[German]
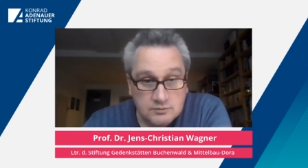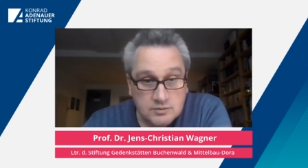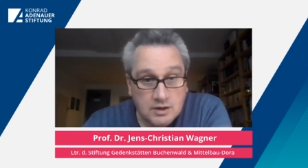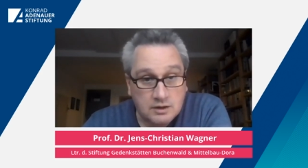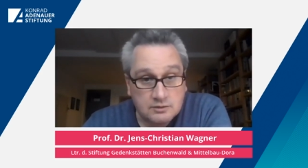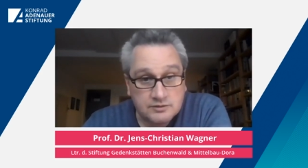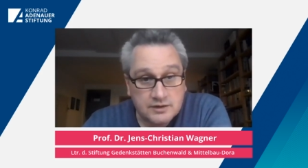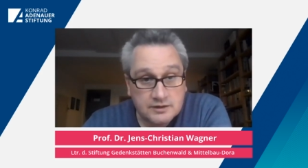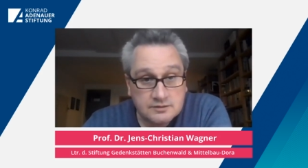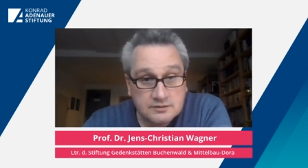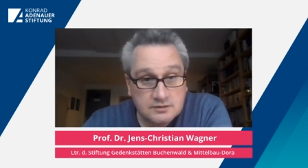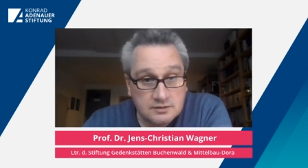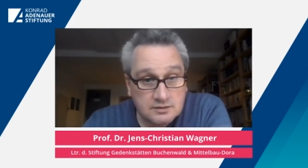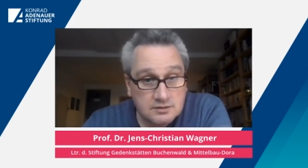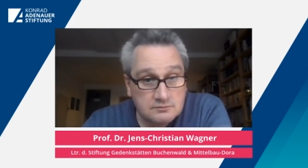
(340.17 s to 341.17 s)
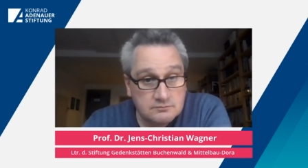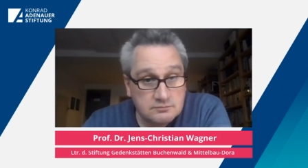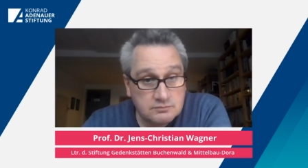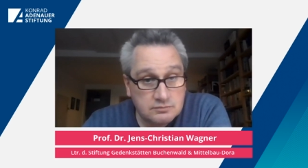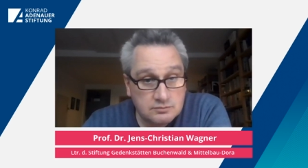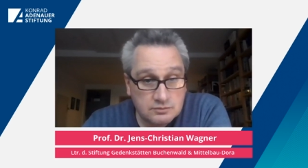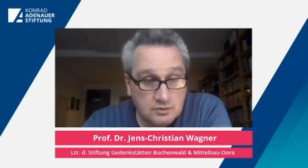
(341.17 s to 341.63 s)
Ja, und dann
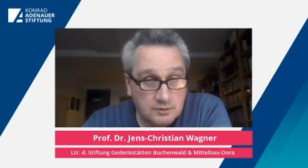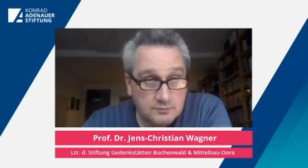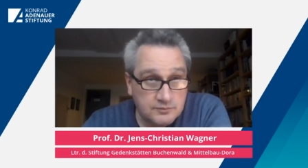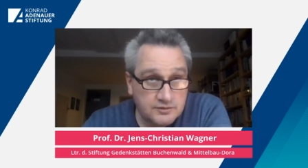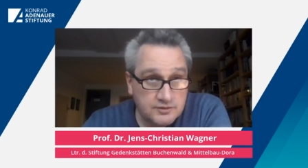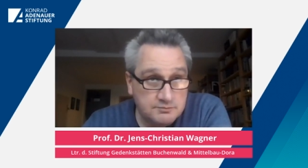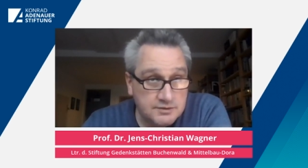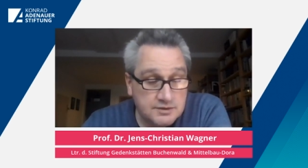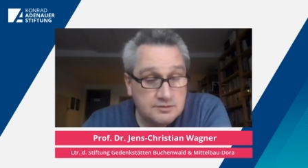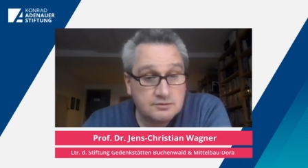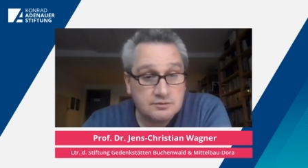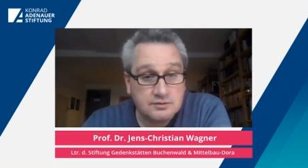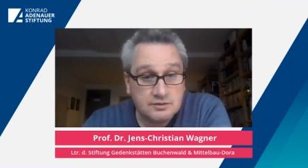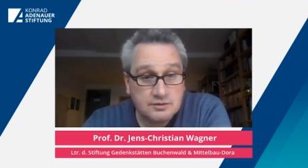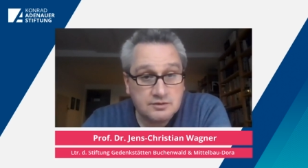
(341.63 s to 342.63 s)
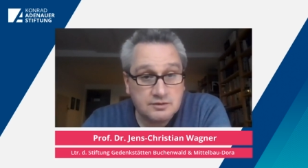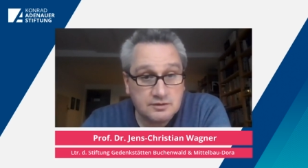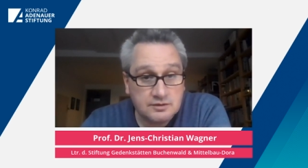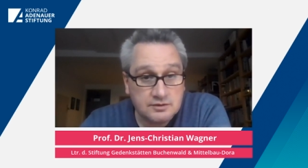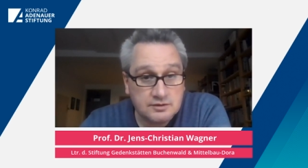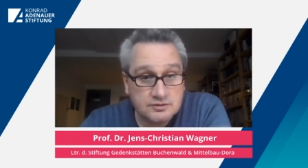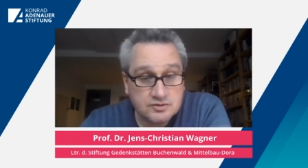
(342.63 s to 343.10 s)
ähm, kommt die Bildung
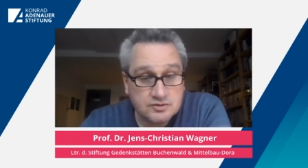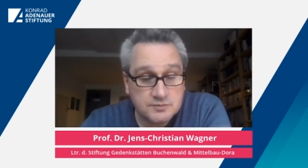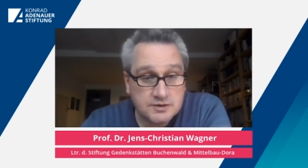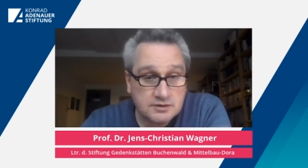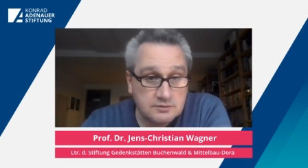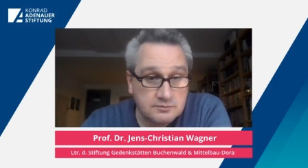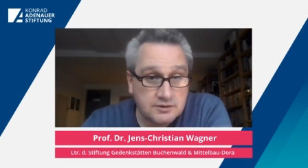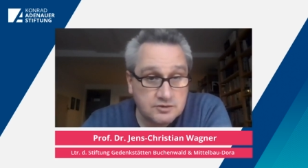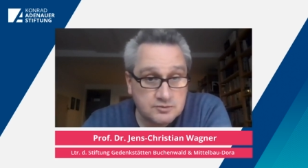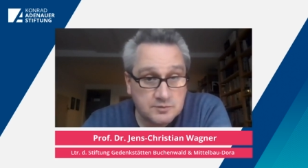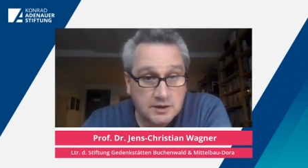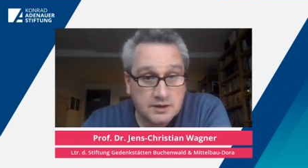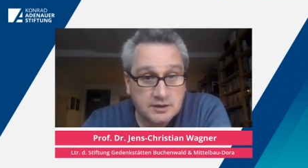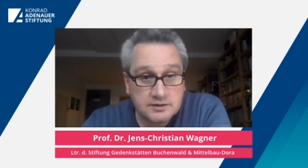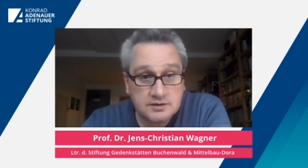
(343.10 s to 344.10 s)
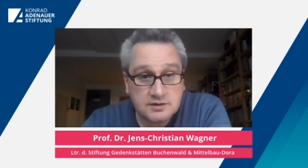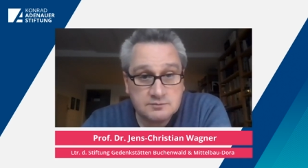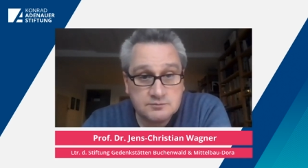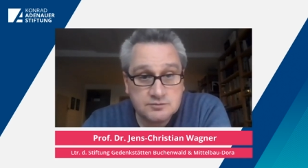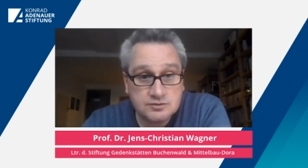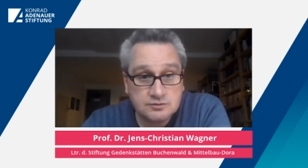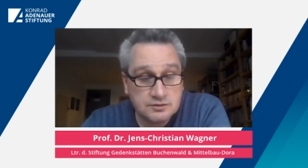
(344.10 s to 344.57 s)
äh, ins Spiel, über die sprach ich
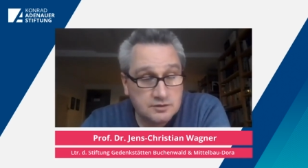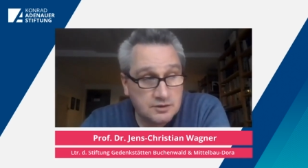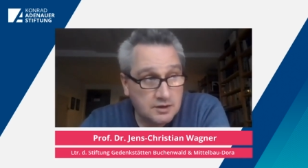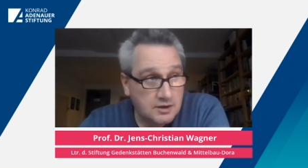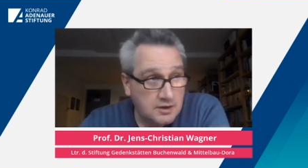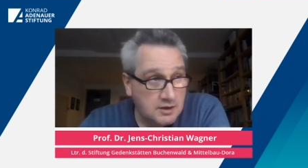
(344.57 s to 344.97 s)
eben schon.